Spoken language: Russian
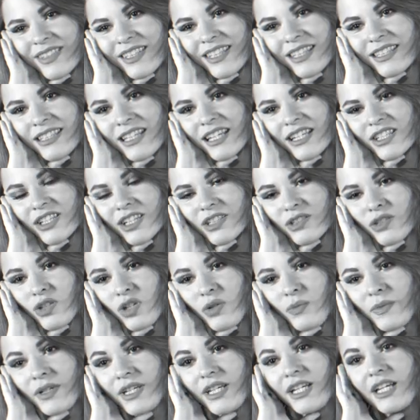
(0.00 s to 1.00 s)
и даже о
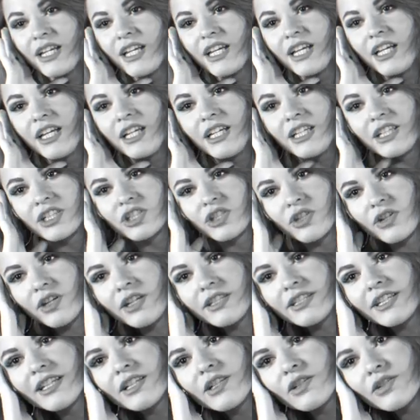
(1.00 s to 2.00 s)
том, что
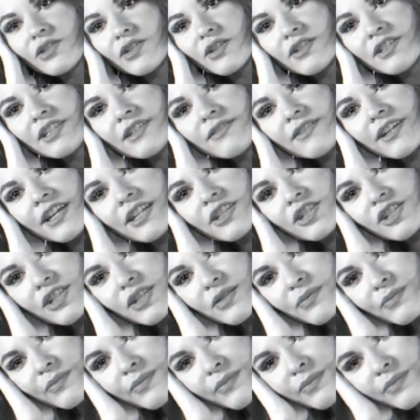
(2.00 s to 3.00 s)
я делаю сегодня
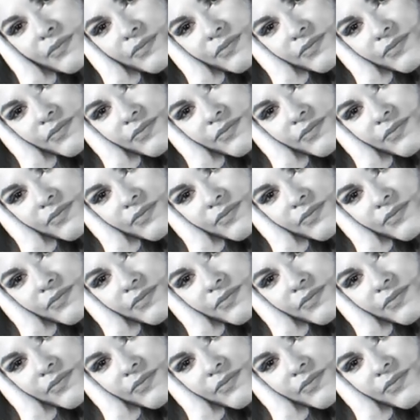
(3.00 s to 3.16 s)
вечером.